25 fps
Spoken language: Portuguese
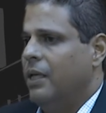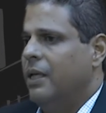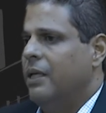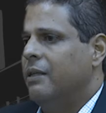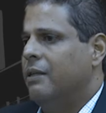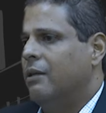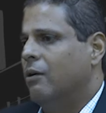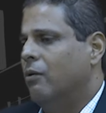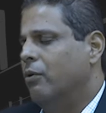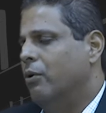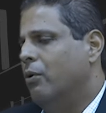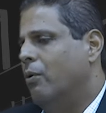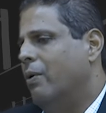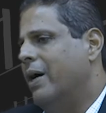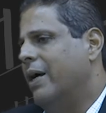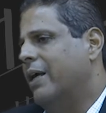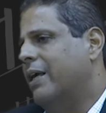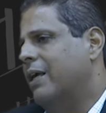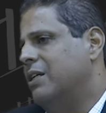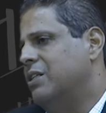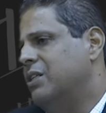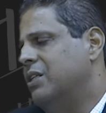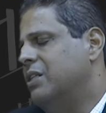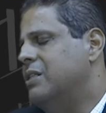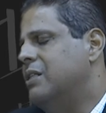Então não é
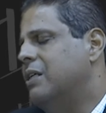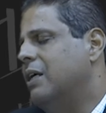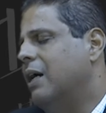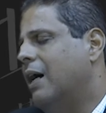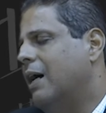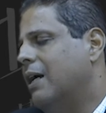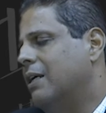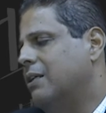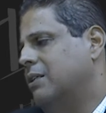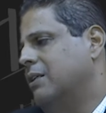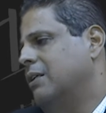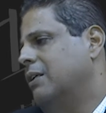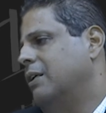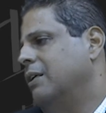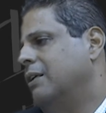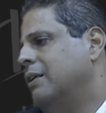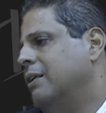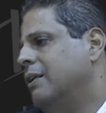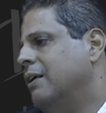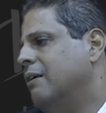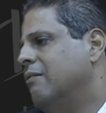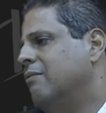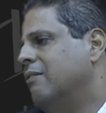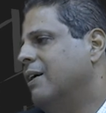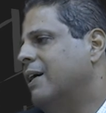que a gente acha que
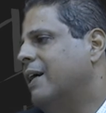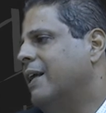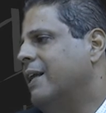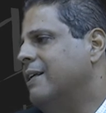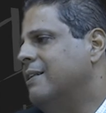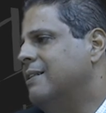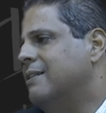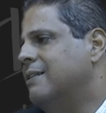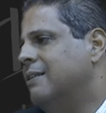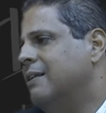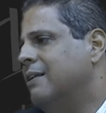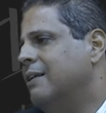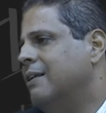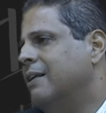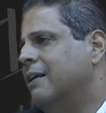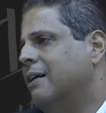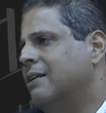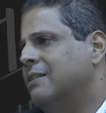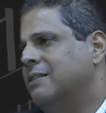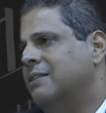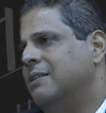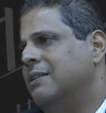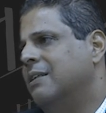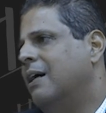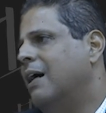deva crescer
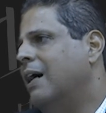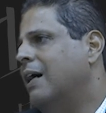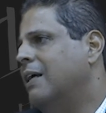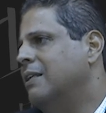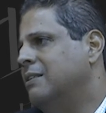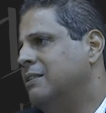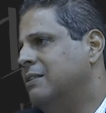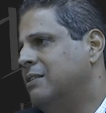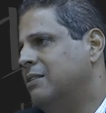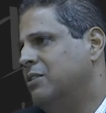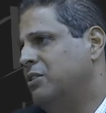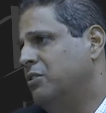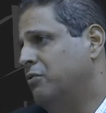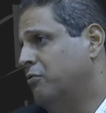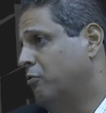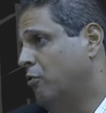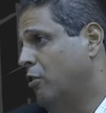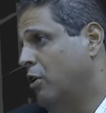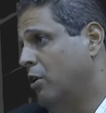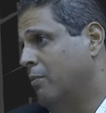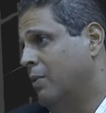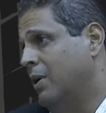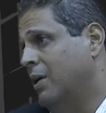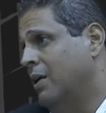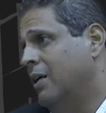as cidades de
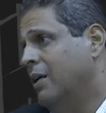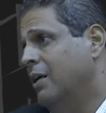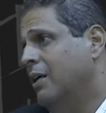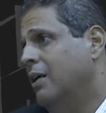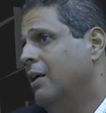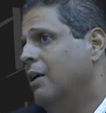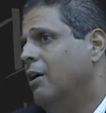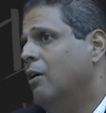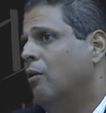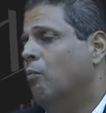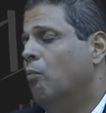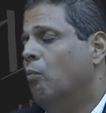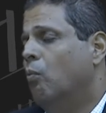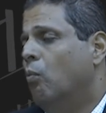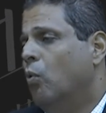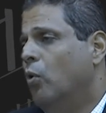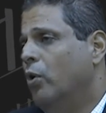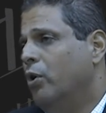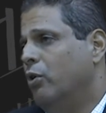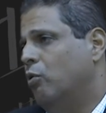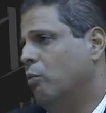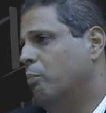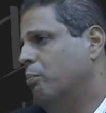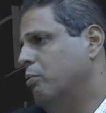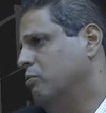forma
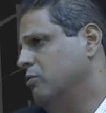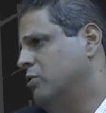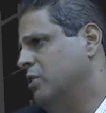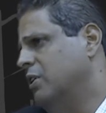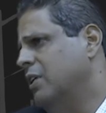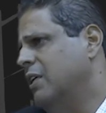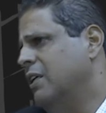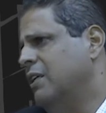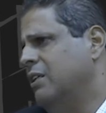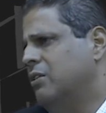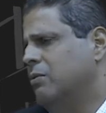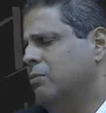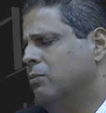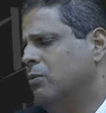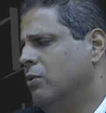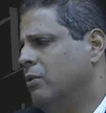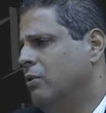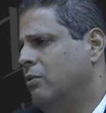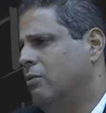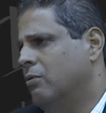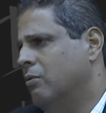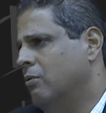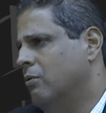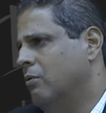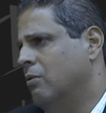muito pujante,
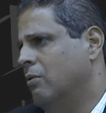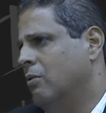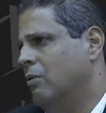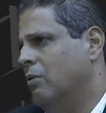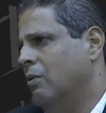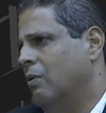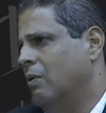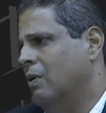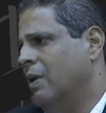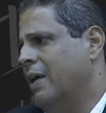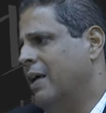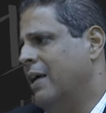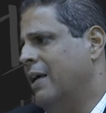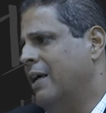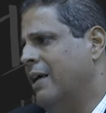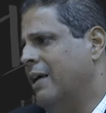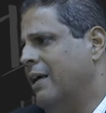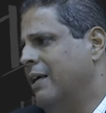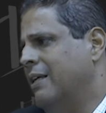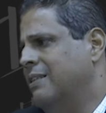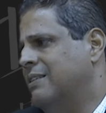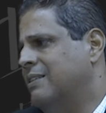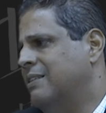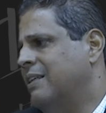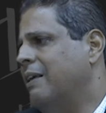muito
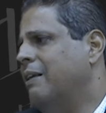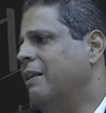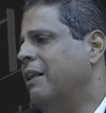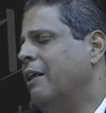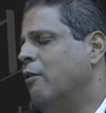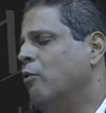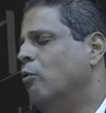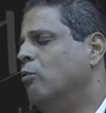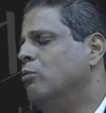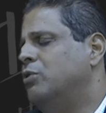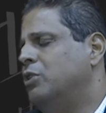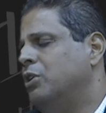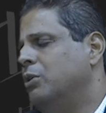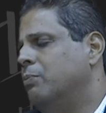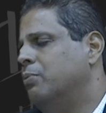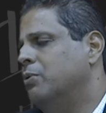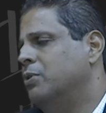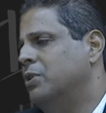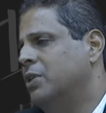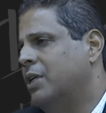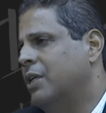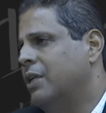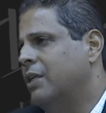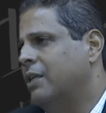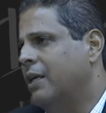é, sem nenhum tipo
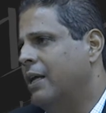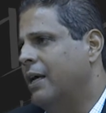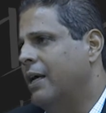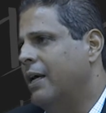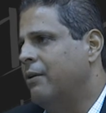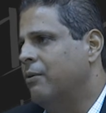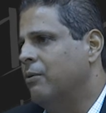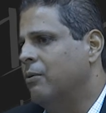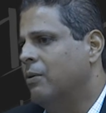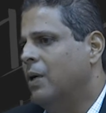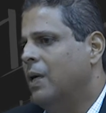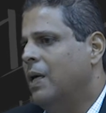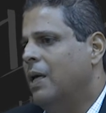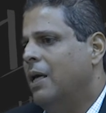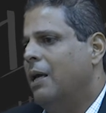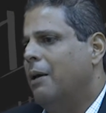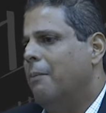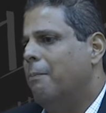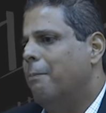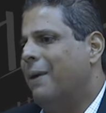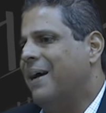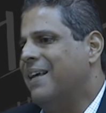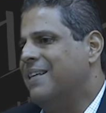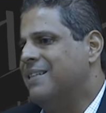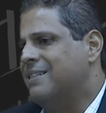de critério,
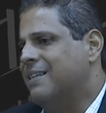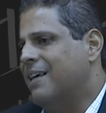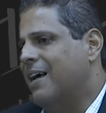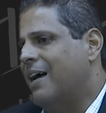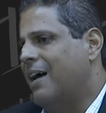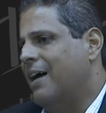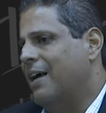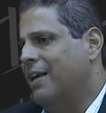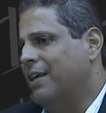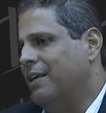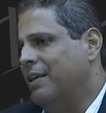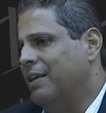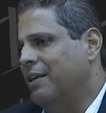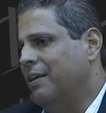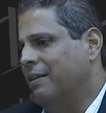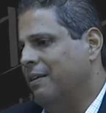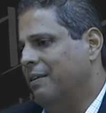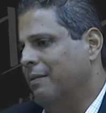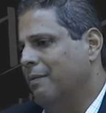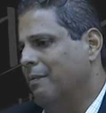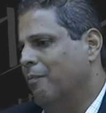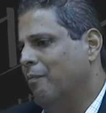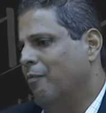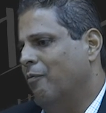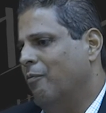mas há aí
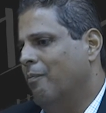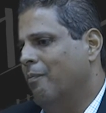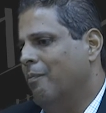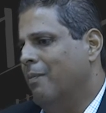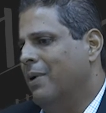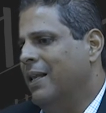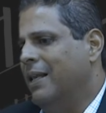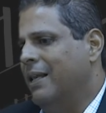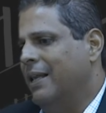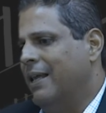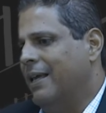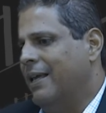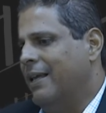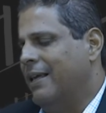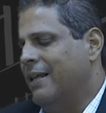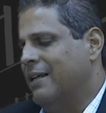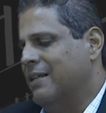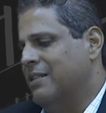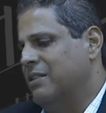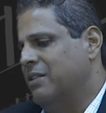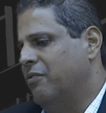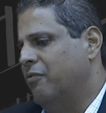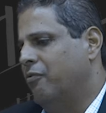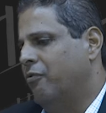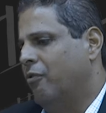
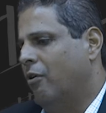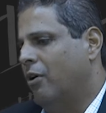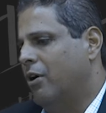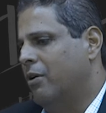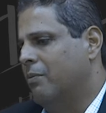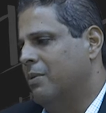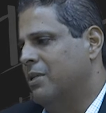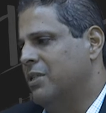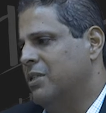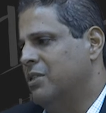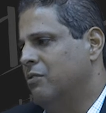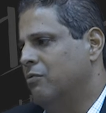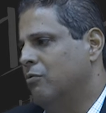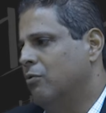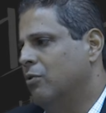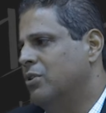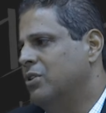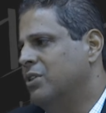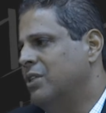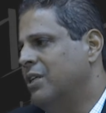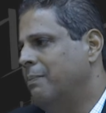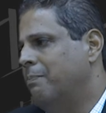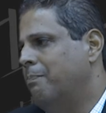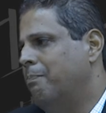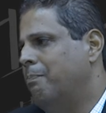maneiras e formas de
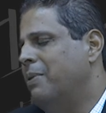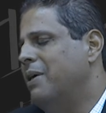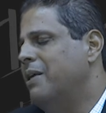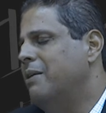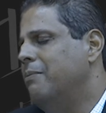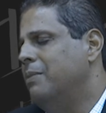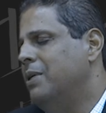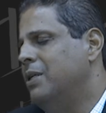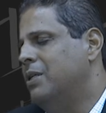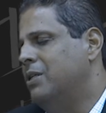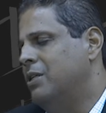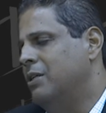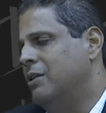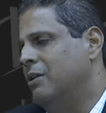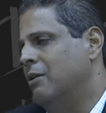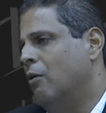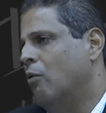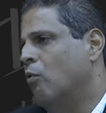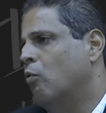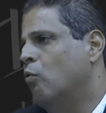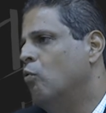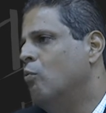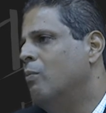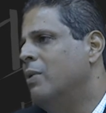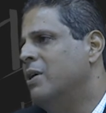você permitir
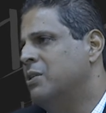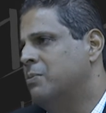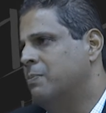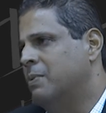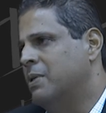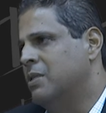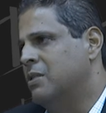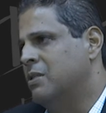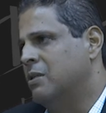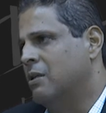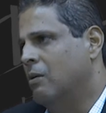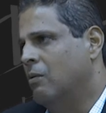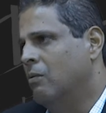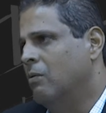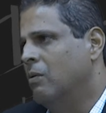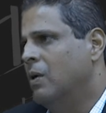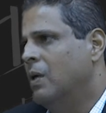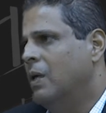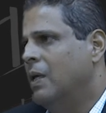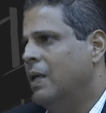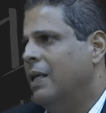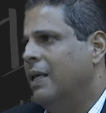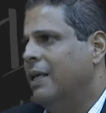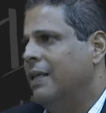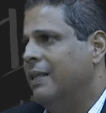alguma expansão,
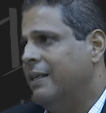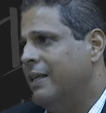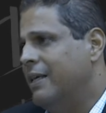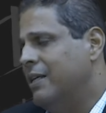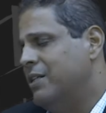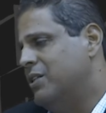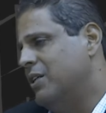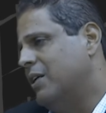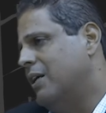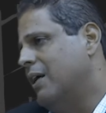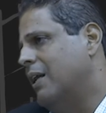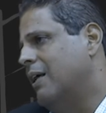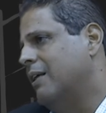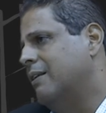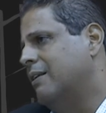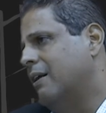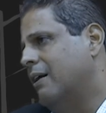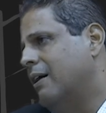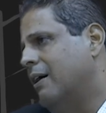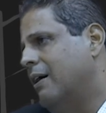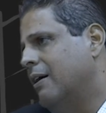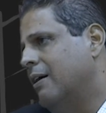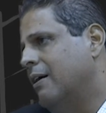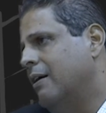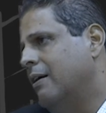desde que ela
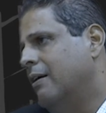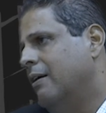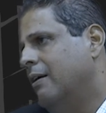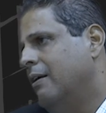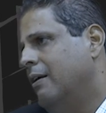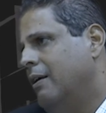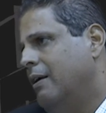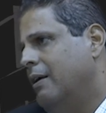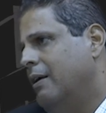traga